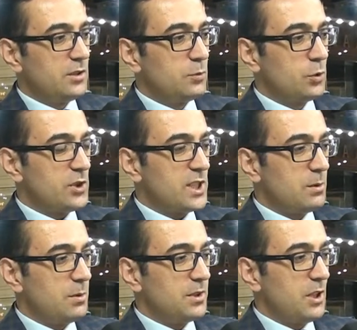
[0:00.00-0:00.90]
Bunun
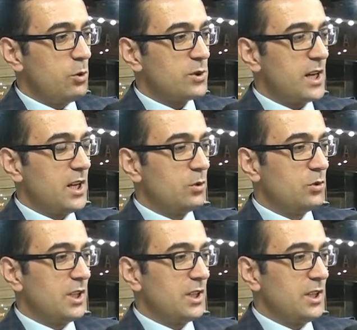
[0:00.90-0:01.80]
sebebi de özel
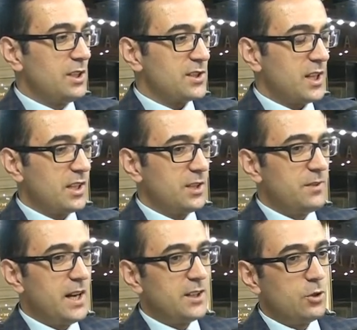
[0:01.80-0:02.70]
günlere insanların
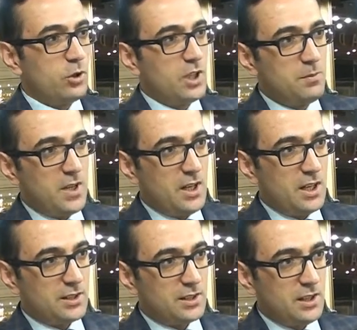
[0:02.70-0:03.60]
verdiği önemler
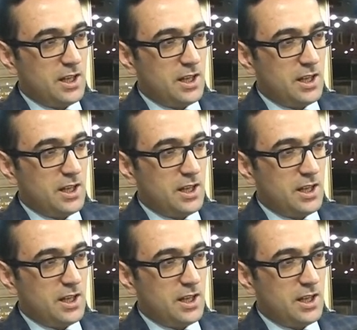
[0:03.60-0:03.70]
arttı.